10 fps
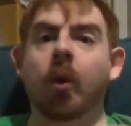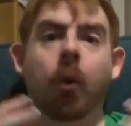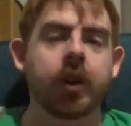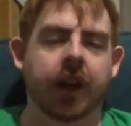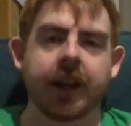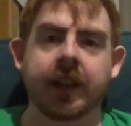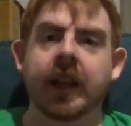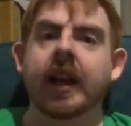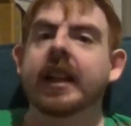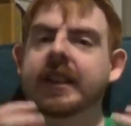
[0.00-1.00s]
Oder nicht?
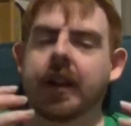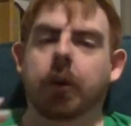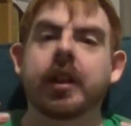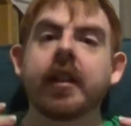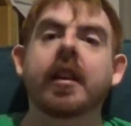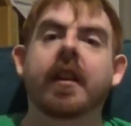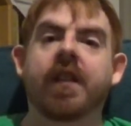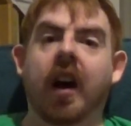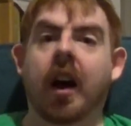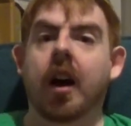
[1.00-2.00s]
Denn auch diese
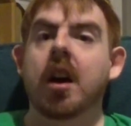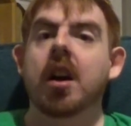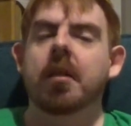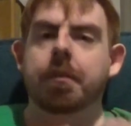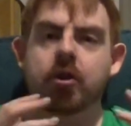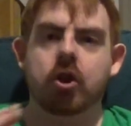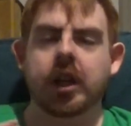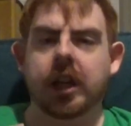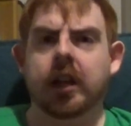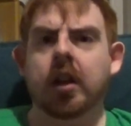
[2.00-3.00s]
Gefahr
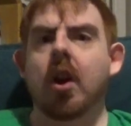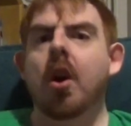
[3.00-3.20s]
besteht.